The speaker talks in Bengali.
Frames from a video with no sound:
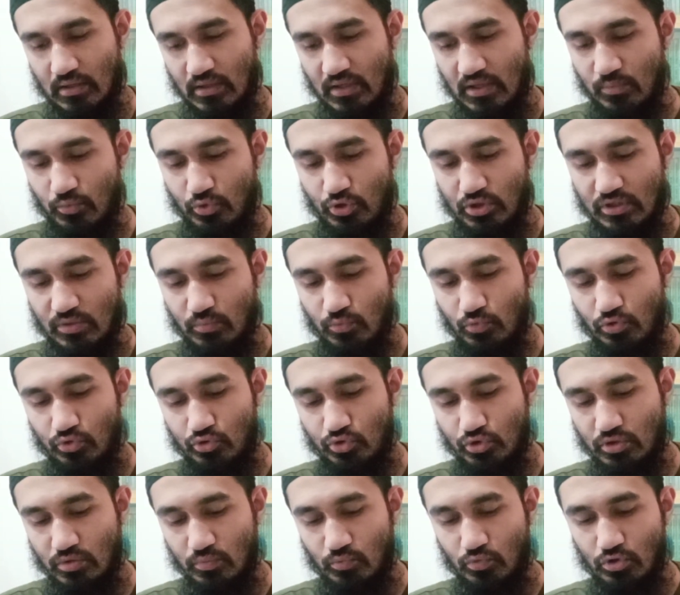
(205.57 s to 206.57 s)
এই বইটির
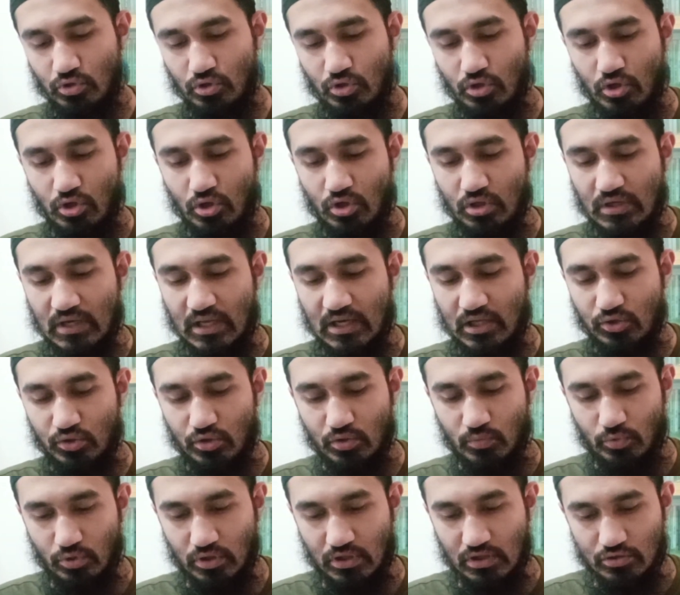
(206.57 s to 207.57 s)
মুদ্রিত মূল্য
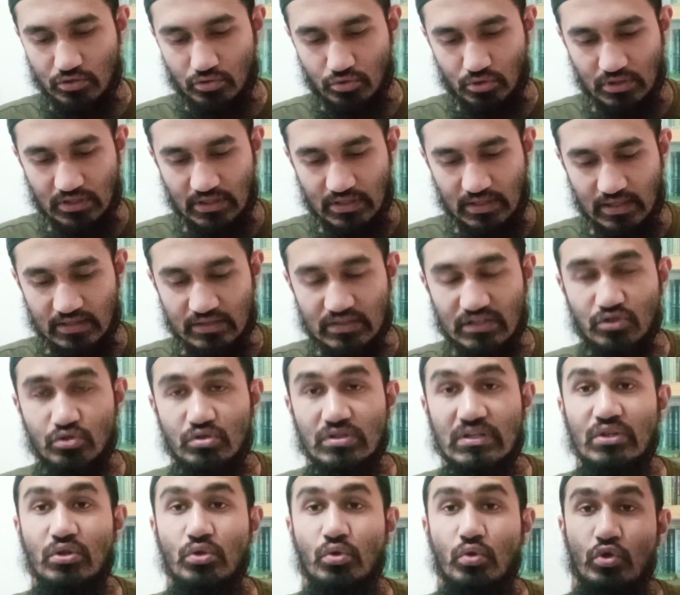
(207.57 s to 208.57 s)
কালান্তর প্রকাশনী রেখেছে
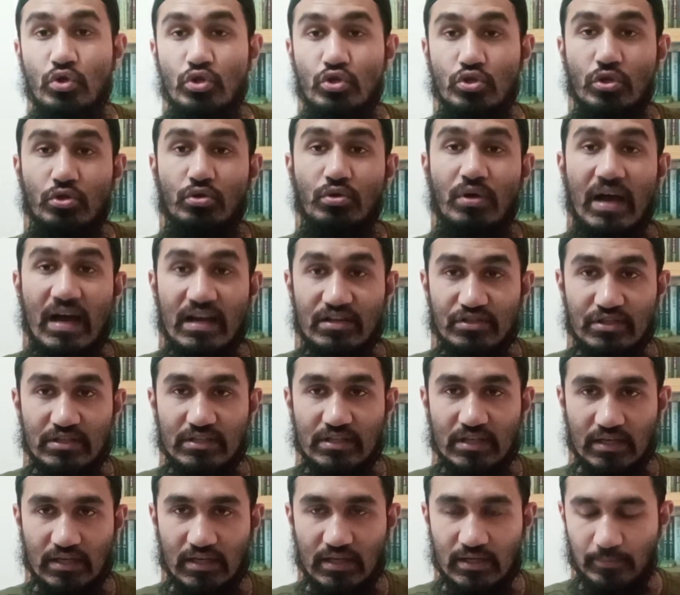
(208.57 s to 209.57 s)
হচ্ছে দুইশত আশি
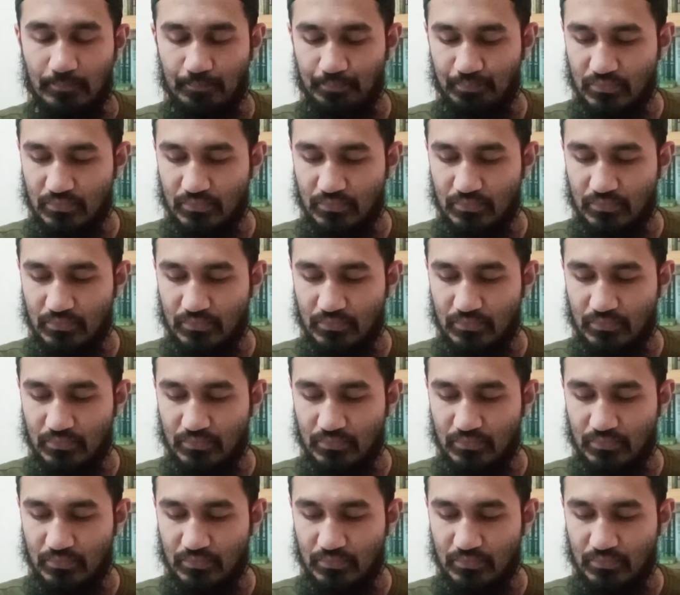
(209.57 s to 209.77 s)
টাকা